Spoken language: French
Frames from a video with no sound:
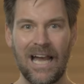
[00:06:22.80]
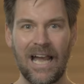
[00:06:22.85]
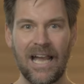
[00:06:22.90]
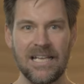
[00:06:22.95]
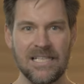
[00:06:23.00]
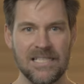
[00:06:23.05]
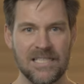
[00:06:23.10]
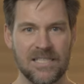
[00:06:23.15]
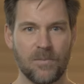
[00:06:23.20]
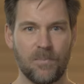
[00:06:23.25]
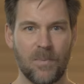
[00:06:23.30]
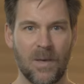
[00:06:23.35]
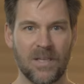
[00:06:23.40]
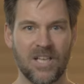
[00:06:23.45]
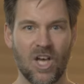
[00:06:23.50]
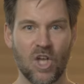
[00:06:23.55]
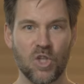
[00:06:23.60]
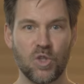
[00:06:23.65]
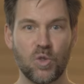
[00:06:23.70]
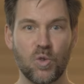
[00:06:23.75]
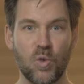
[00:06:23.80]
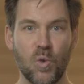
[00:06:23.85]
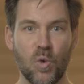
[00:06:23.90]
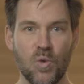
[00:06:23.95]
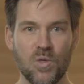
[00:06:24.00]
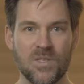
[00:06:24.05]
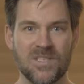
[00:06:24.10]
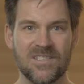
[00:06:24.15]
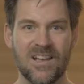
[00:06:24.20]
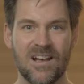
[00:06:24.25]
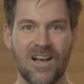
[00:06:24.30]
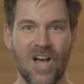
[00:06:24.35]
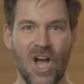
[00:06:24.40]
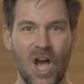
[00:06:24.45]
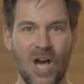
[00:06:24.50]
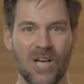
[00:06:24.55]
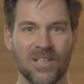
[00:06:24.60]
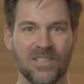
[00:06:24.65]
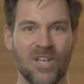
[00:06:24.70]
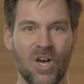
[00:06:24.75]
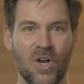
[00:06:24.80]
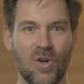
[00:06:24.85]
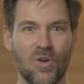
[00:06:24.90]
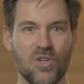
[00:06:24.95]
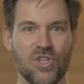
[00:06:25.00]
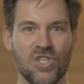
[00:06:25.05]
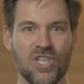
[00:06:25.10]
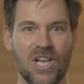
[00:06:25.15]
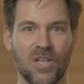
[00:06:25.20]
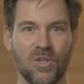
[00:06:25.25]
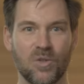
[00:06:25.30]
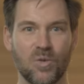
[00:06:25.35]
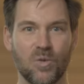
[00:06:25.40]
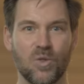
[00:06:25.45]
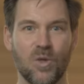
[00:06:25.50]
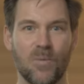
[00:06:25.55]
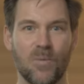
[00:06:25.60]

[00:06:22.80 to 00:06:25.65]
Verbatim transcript: reste pendant deux ans dans le château